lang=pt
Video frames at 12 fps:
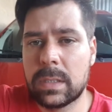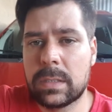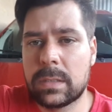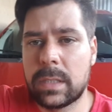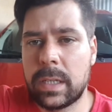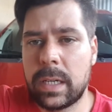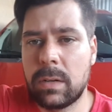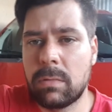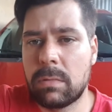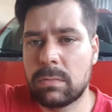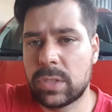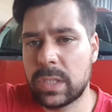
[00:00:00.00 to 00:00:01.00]
né?
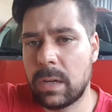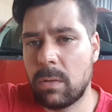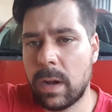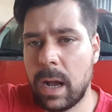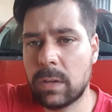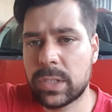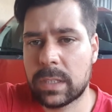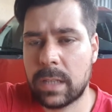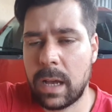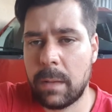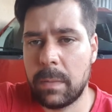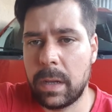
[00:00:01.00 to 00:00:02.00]
Já um carro já
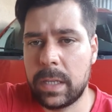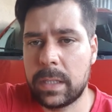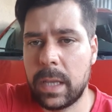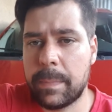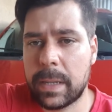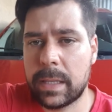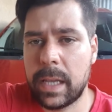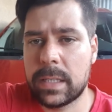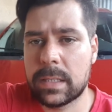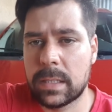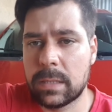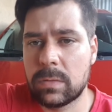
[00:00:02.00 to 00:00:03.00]
tá indo aí para
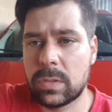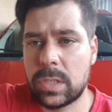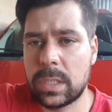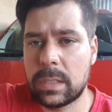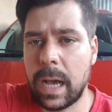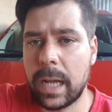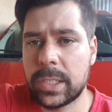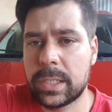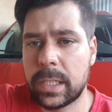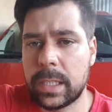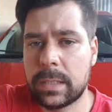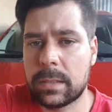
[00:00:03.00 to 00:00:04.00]
10 anos de idade,
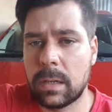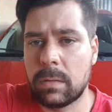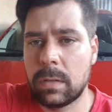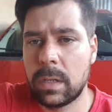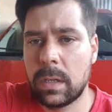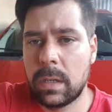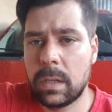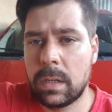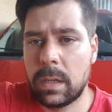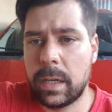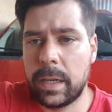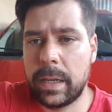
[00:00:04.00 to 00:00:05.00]
né? Então,
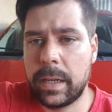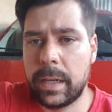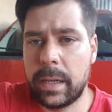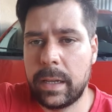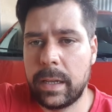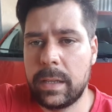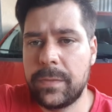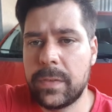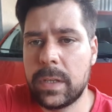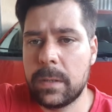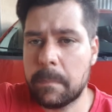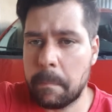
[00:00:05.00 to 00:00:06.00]
é,
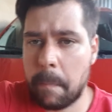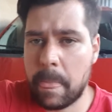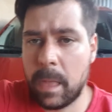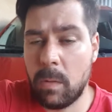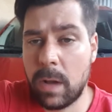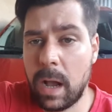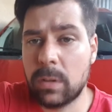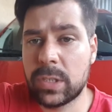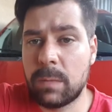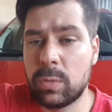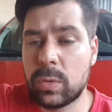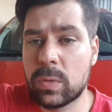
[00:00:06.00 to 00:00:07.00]
enfim, é um carro já
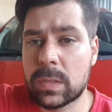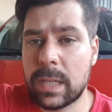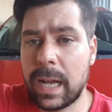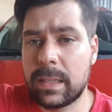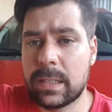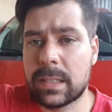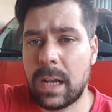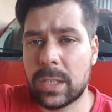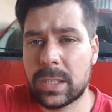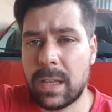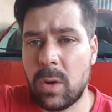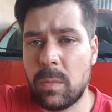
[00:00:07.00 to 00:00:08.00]
muito usado. Esse carro já
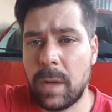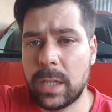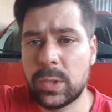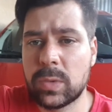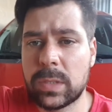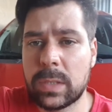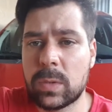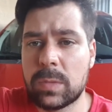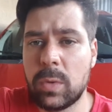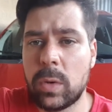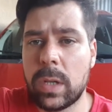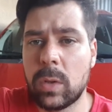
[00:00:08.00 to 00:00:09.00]
está com mais de 200
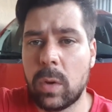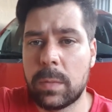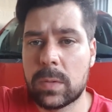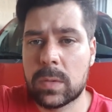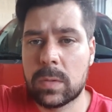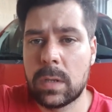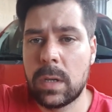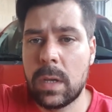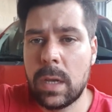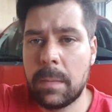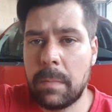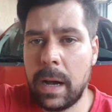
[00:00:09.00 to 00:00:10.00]
mil quilômetros.
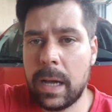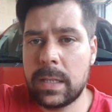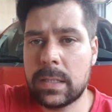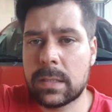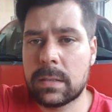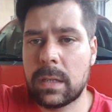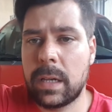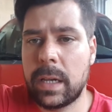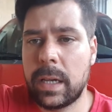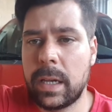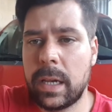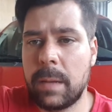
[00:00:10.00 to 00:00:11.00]
Mas
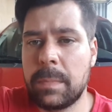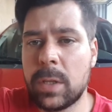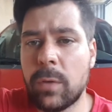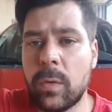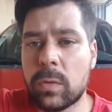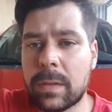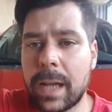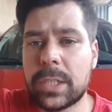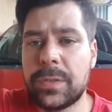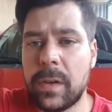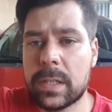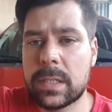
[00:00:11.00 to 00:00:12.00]
é, me deu vontade
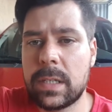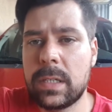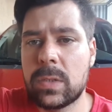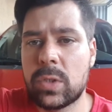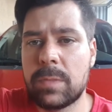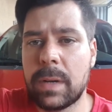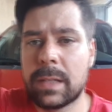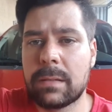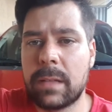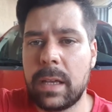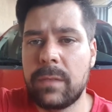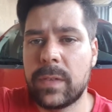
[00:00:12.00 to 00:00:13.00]
de fazer isso, de
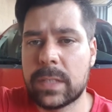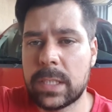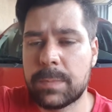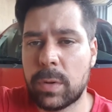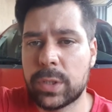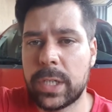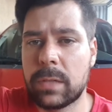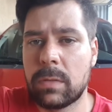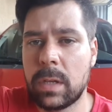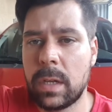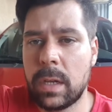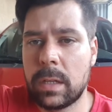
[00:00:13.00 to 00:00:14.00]
manter, fazer esse projeto
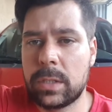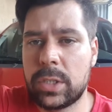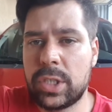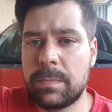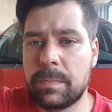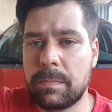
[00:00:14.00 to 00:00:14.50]
de